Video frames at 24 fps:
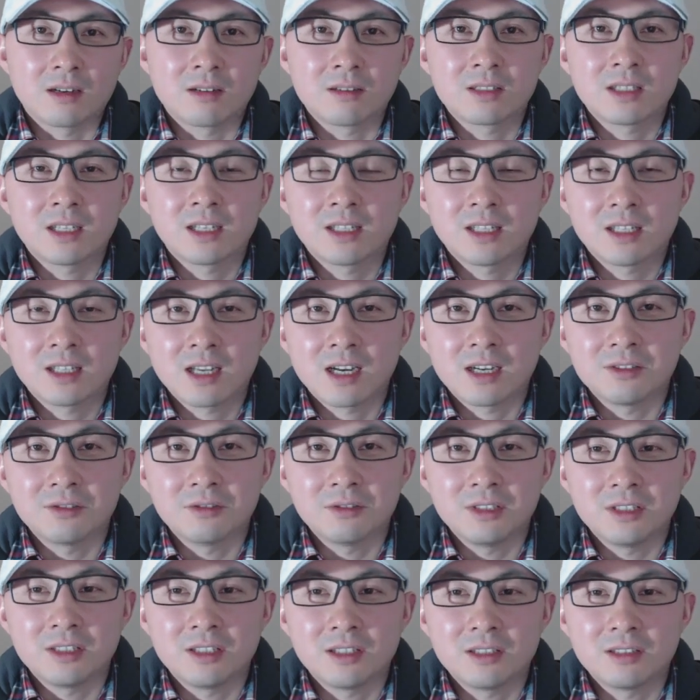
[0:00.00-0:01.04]
而加拿大
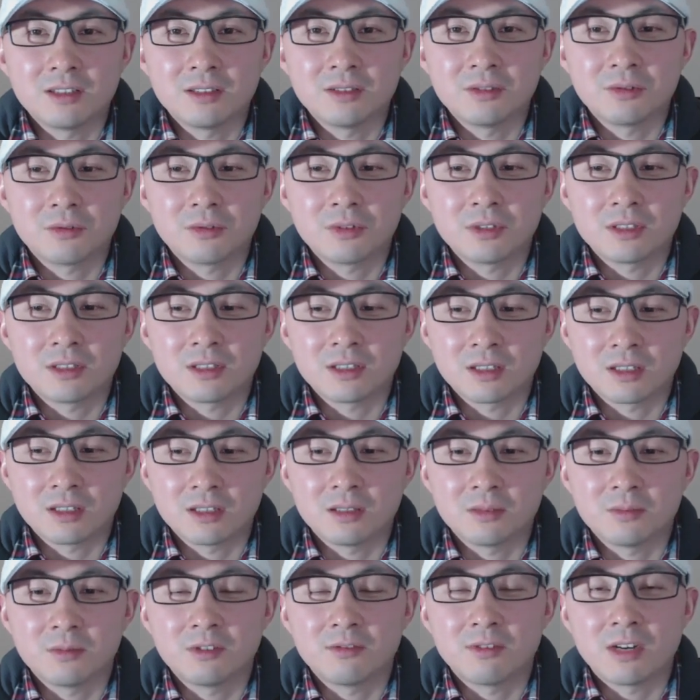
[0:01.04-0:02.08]
有一些人对这
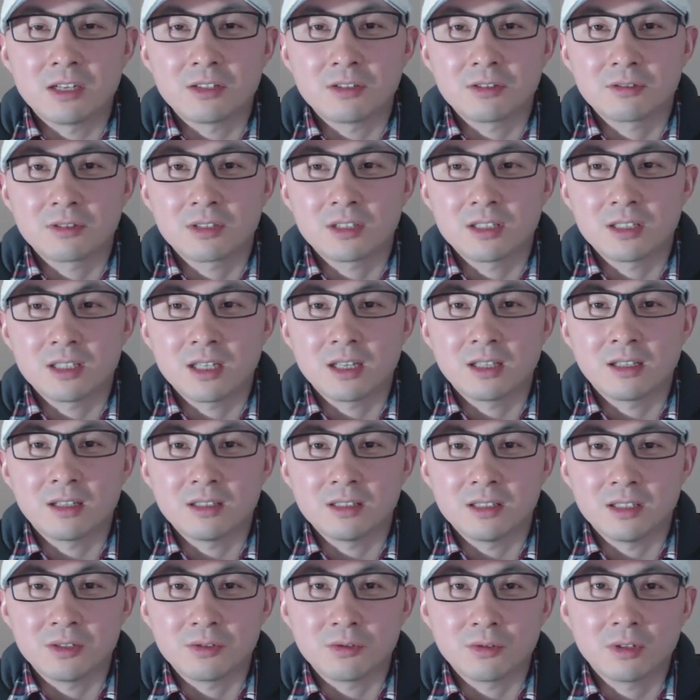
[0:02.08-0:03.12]
个孟晚舟事件
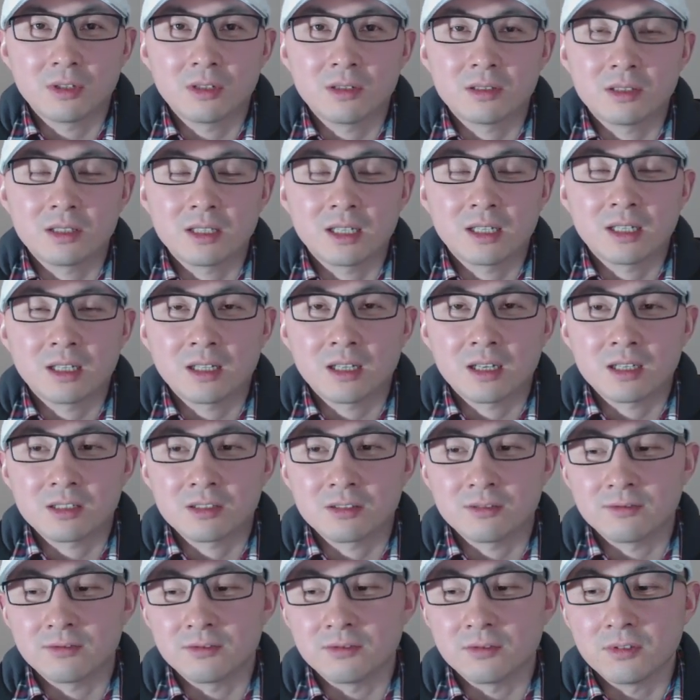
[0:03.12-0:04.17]
呢，也觉得加拿大
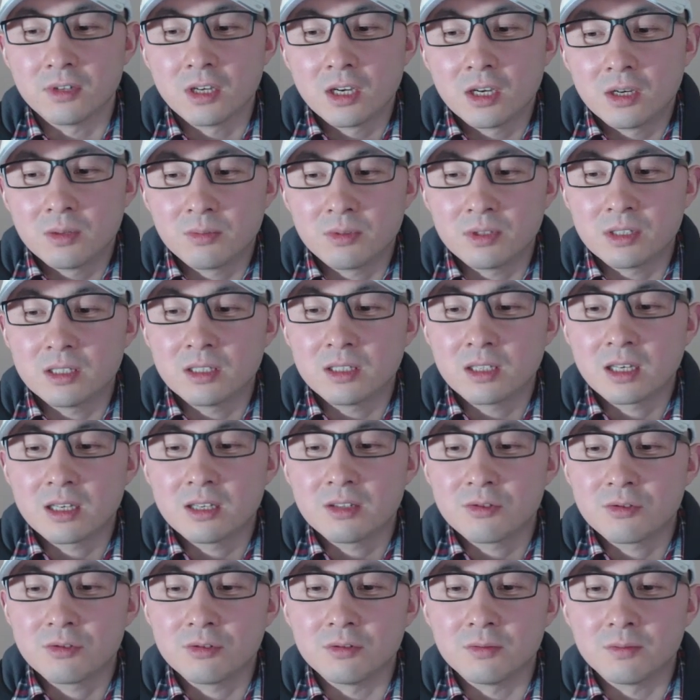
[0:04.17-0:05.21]
政府不应
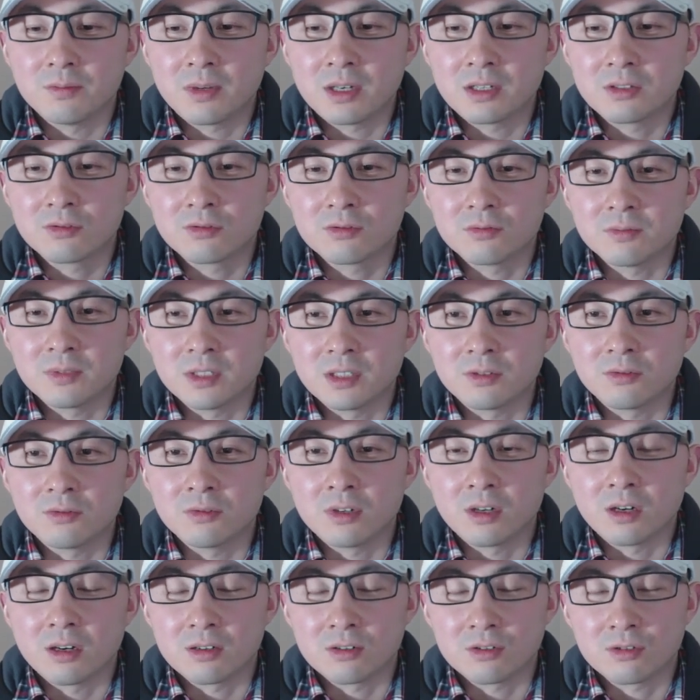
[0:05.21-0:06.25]
该去帮助美
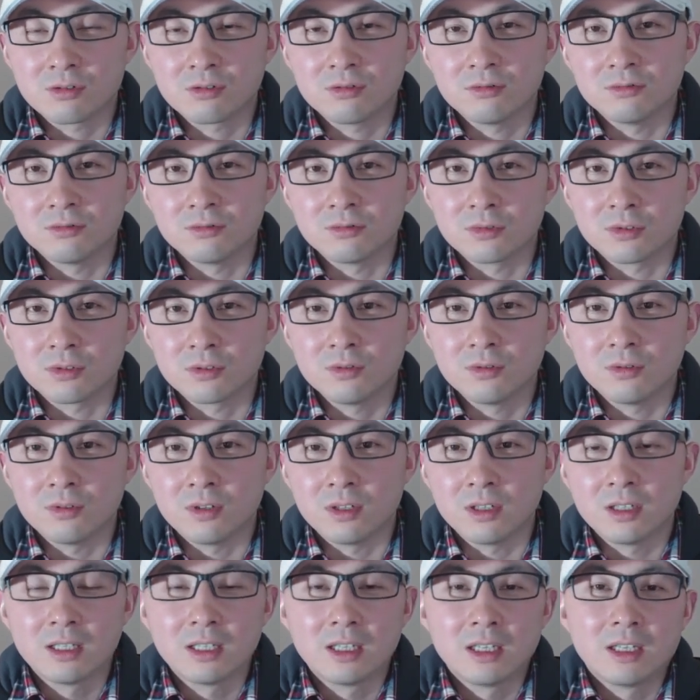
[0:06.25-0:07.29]
国而触怒中
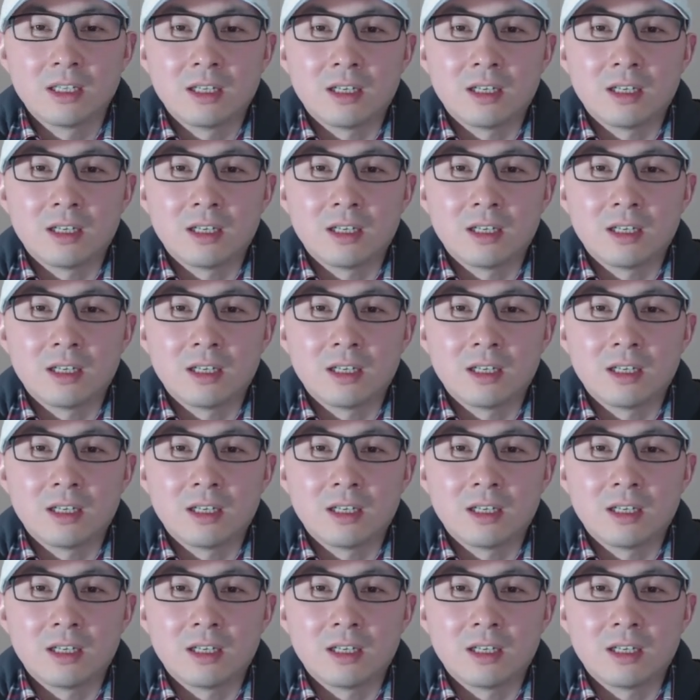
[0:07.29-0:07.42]
国，